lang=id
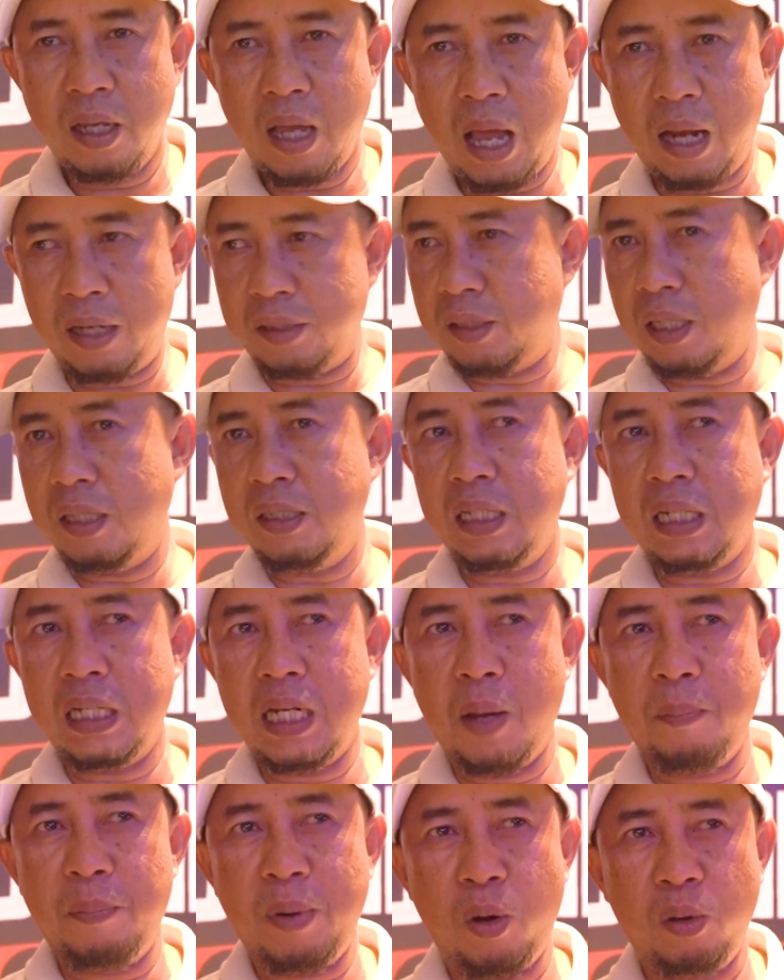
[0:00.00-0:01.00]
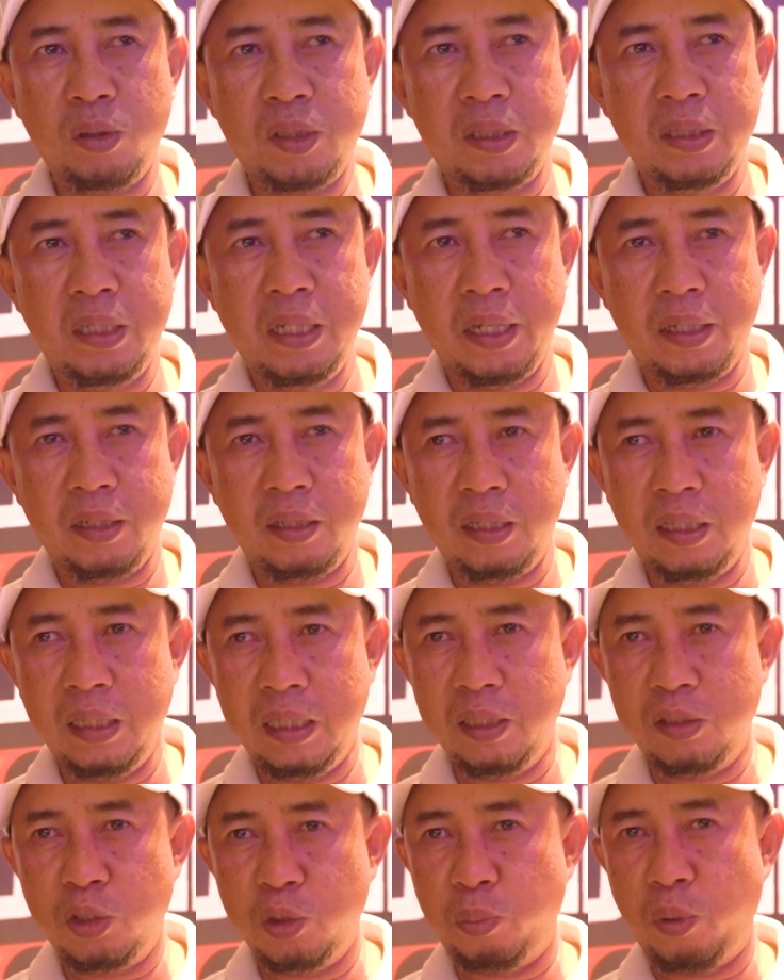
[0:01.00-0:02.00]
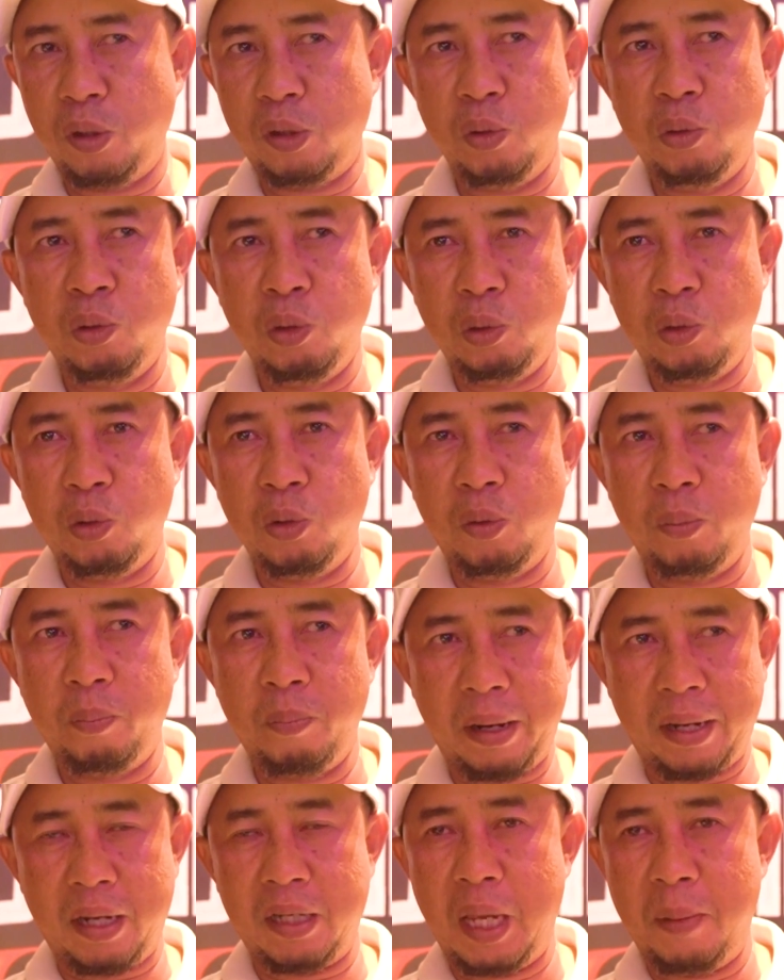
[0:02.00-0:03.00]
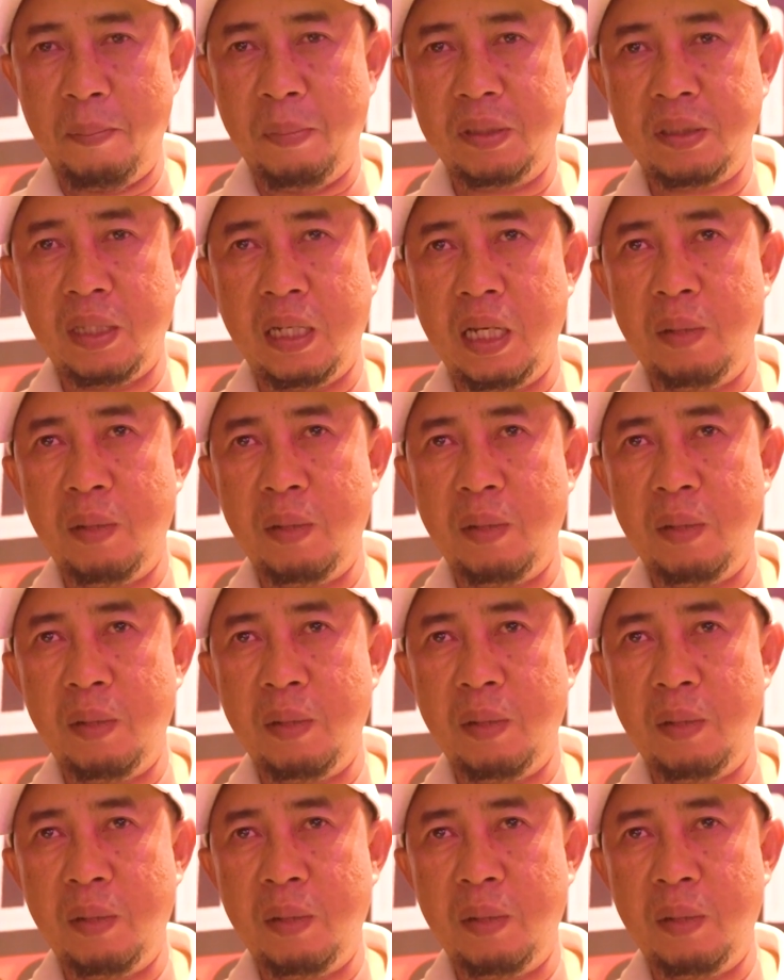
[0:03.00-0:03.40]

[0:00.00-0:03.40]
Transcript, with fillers: Alasannya kenapa oksigen ini support untuk para gamers?